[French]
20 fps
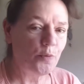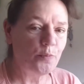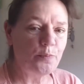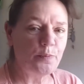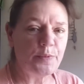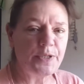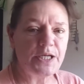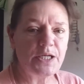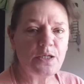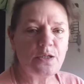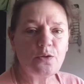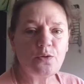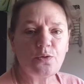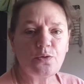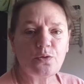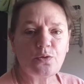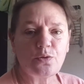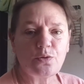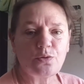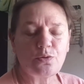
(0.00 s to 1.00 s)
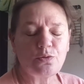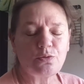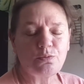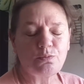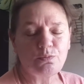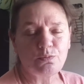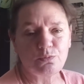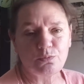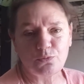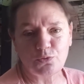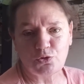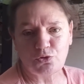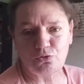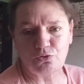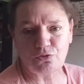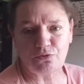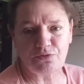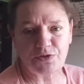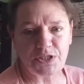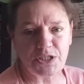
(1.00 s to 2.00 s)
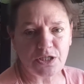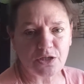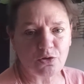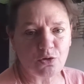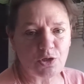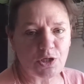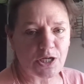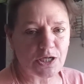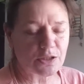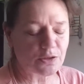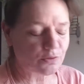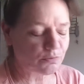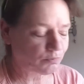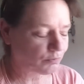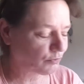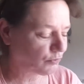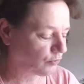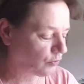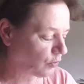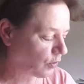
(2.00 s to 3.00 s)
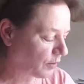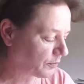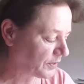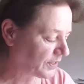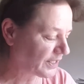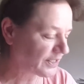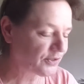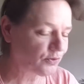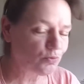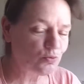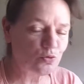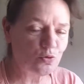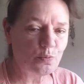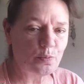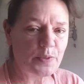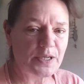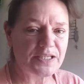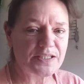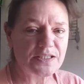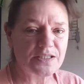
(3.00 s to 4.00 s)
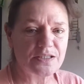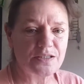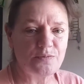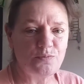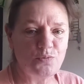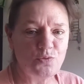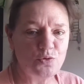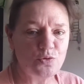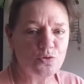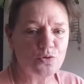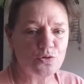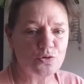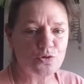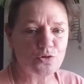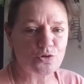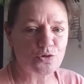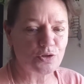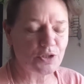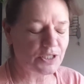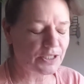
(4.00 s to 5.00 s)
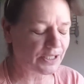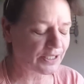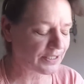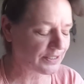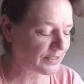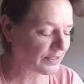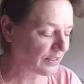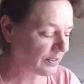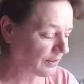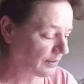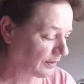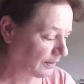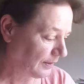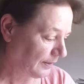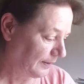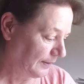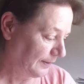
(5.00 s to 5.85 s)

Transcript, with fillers: Mais je vais dire que la cohabitation se passe mieux que ce que je ne craignais.